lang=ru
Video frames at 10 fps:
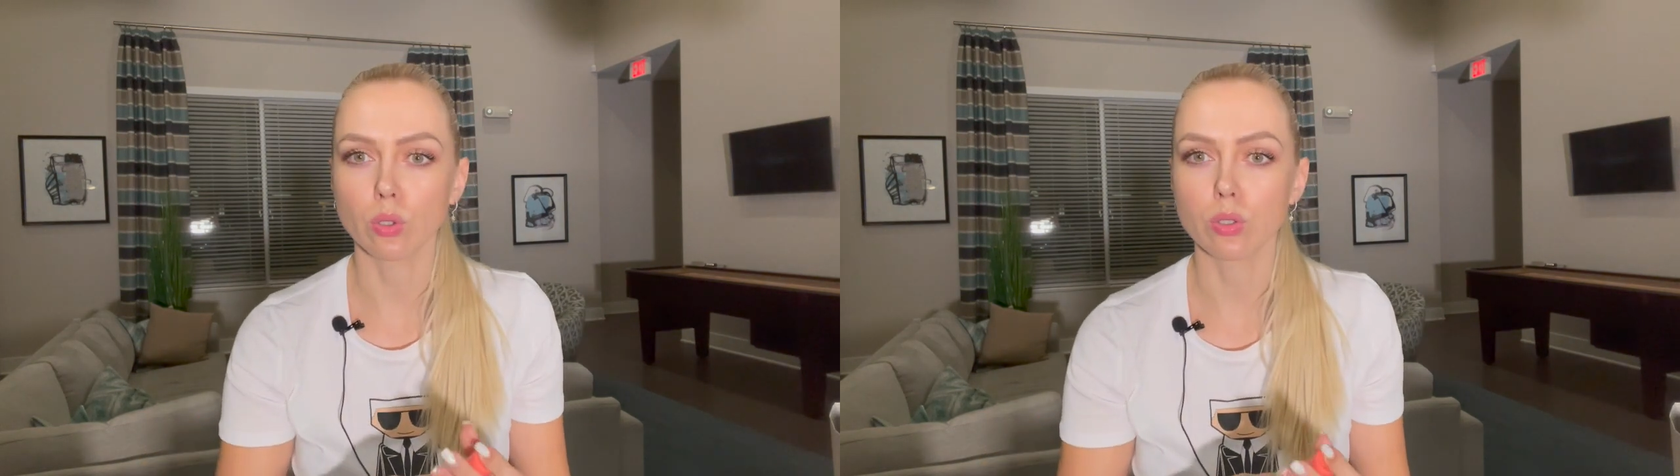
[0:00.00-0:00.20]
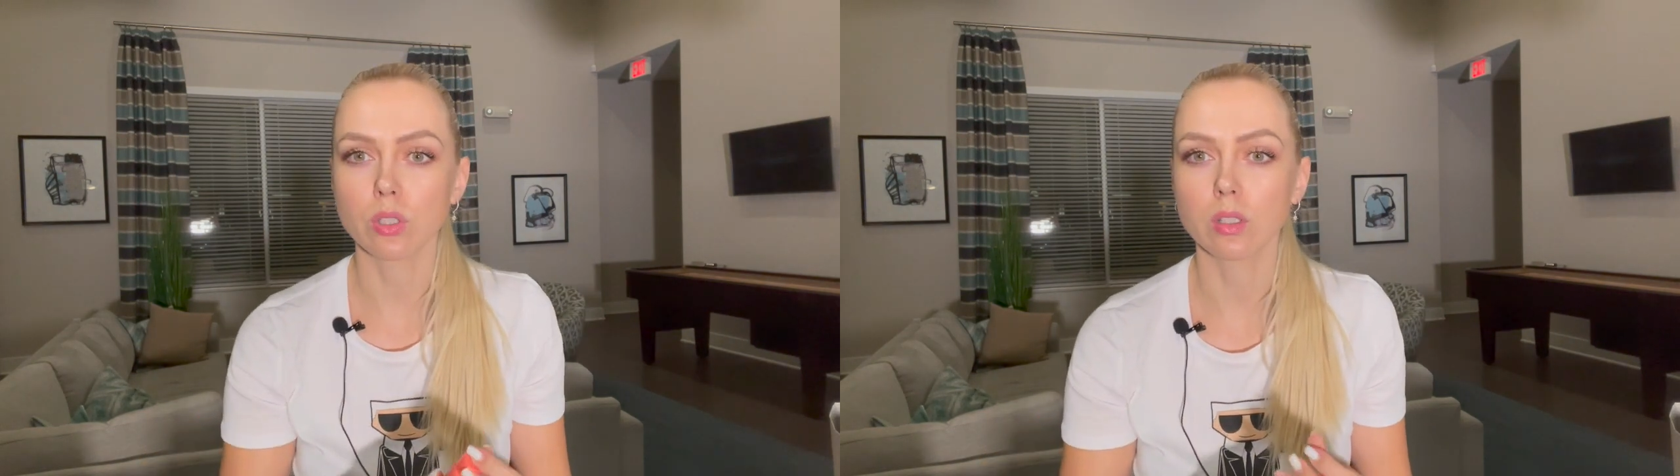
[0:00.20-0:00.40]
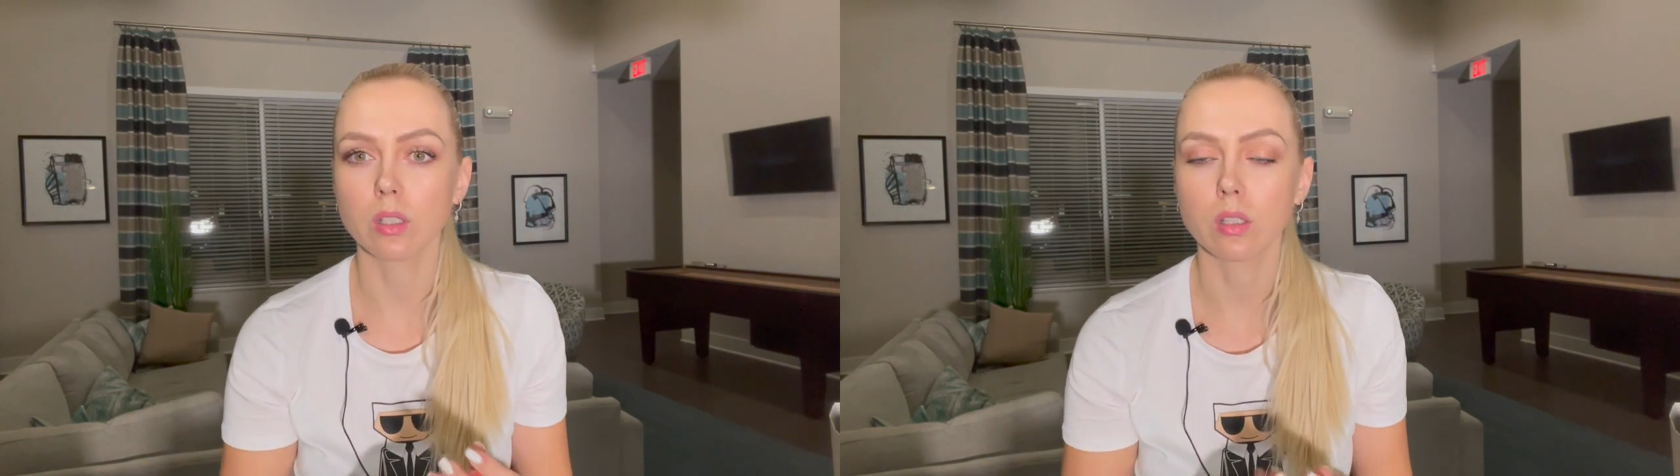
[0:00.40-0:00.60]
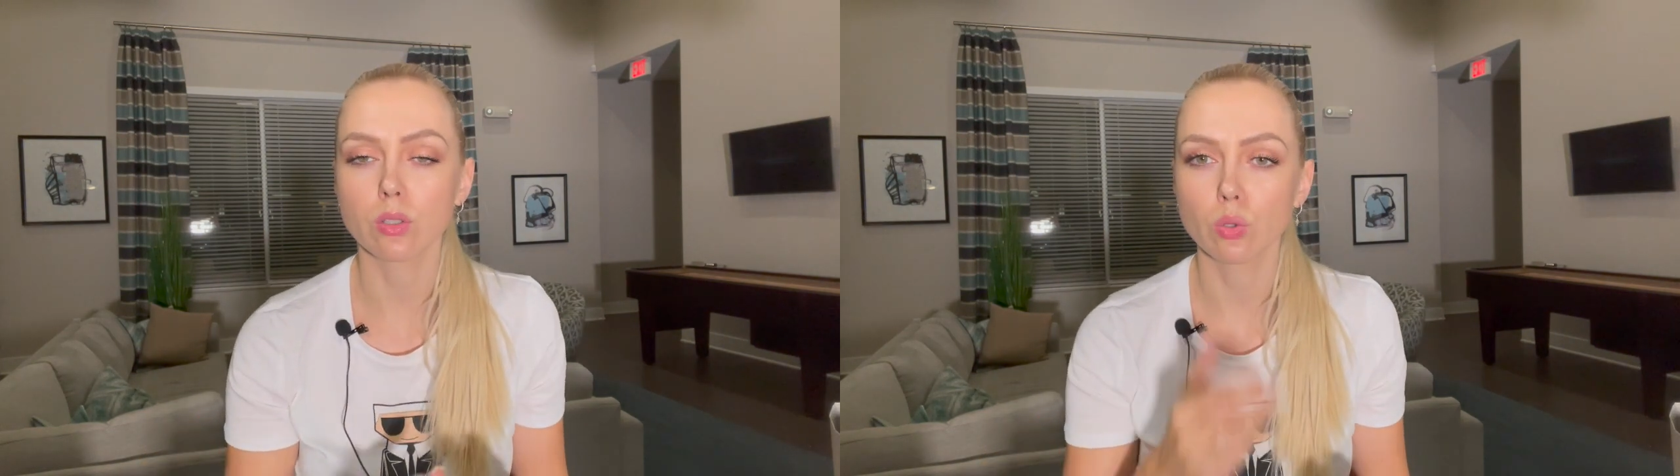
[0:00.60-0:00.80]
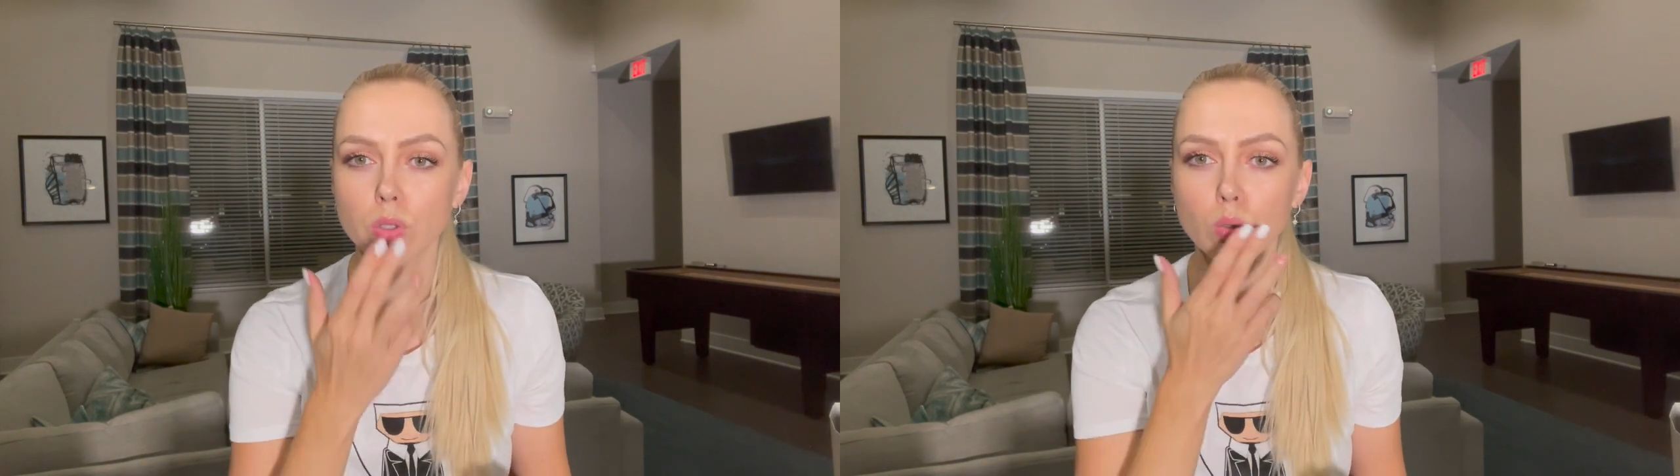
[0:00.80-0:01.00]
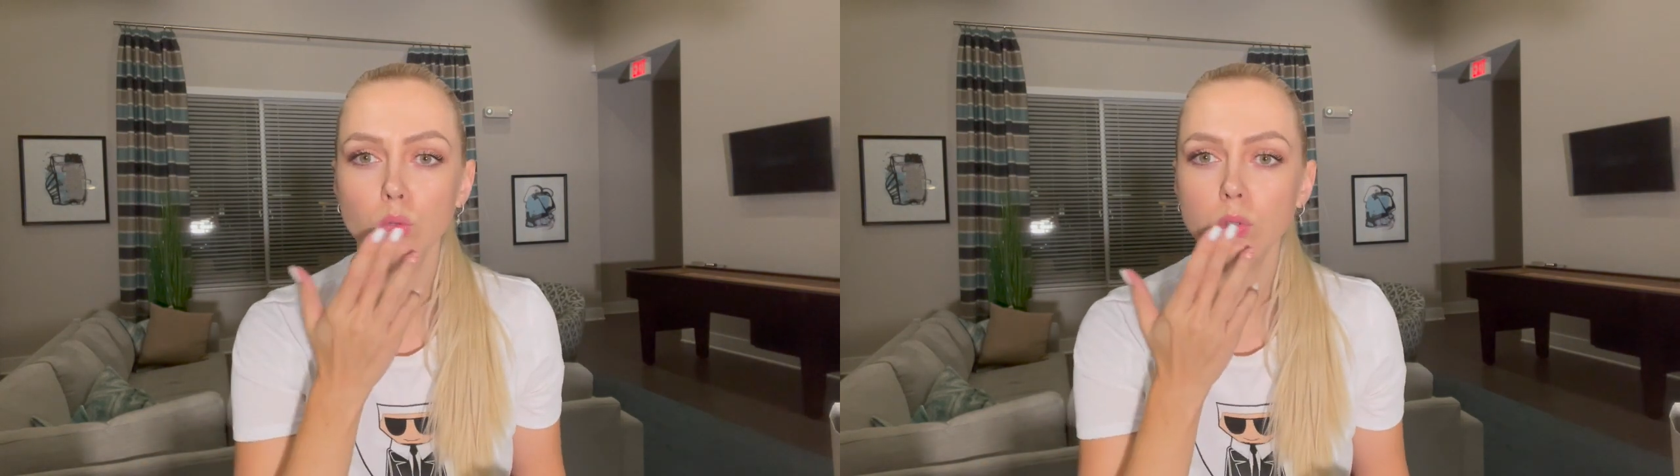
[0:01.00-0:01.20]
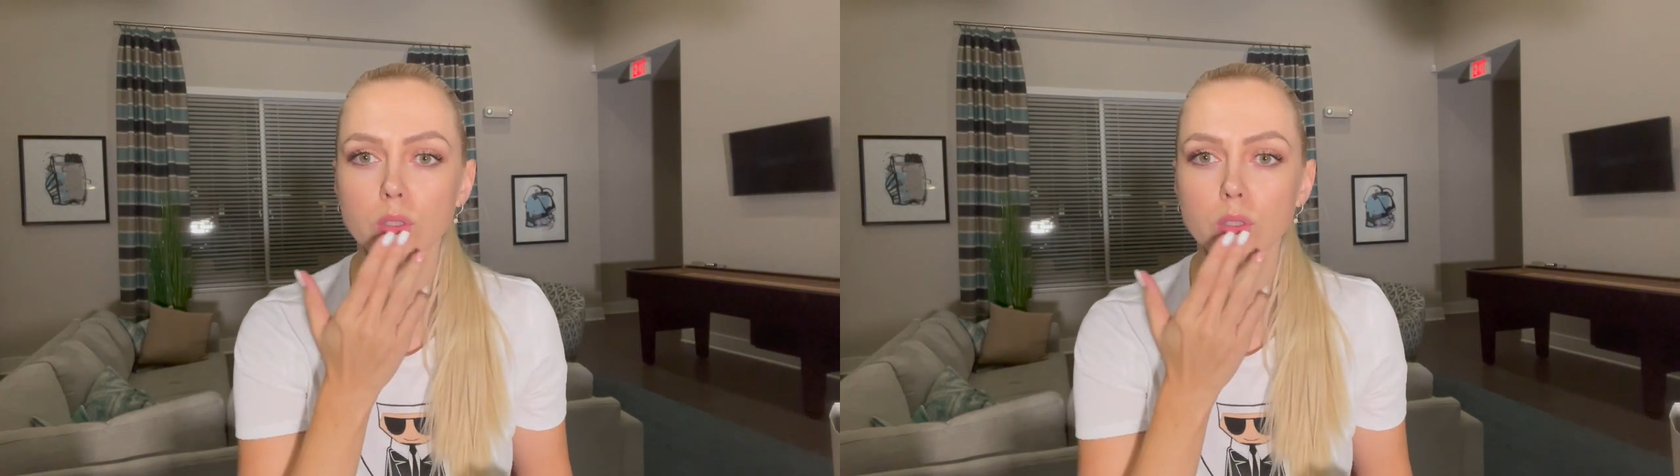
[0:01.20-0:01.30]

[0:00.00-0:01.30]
То есть, когда наношу на губы,